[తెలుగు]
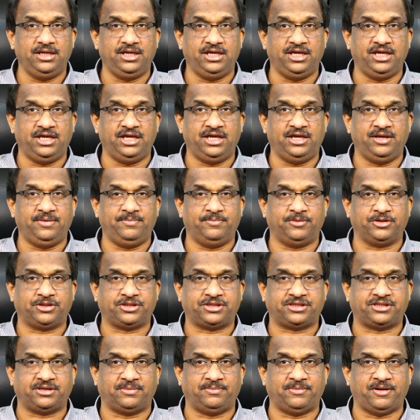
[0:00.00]
ఈ
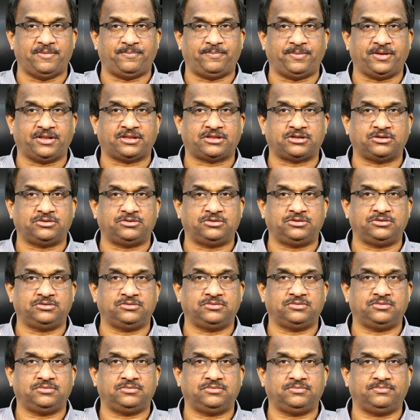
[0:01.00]
మొత్తం ఎపిసోడు
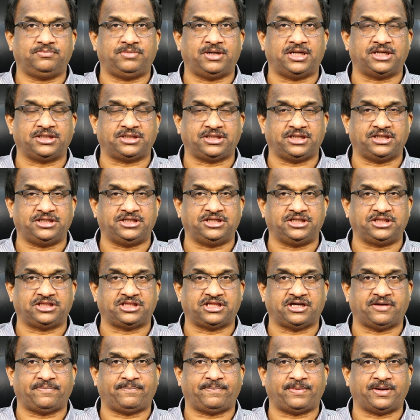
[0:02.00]
భారతీయ
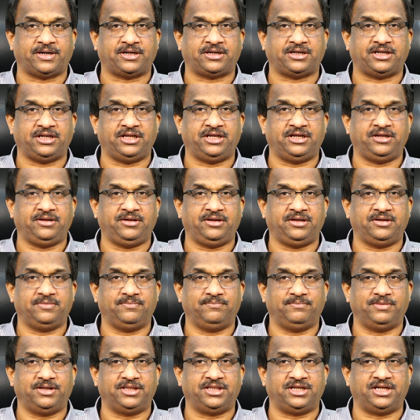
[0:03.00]
జనతా పార్టీని
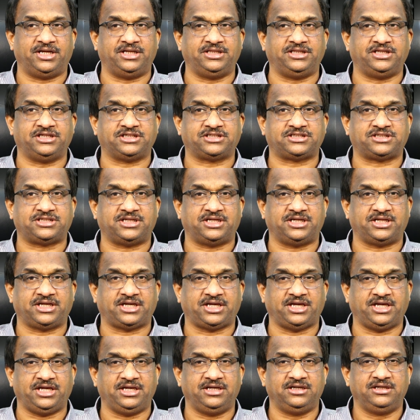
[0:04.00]
బదనాం
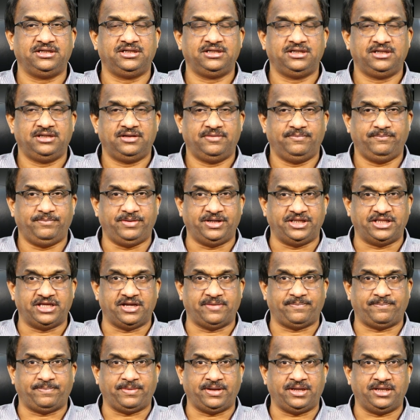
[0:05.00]
చేస్తానికి
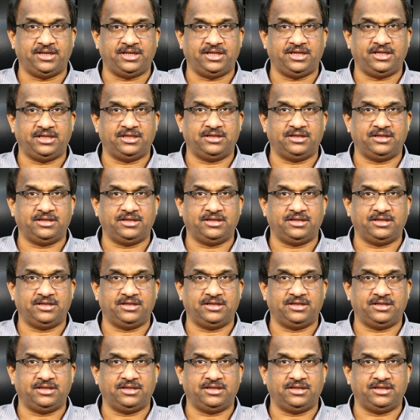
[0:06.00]
బీజేపీని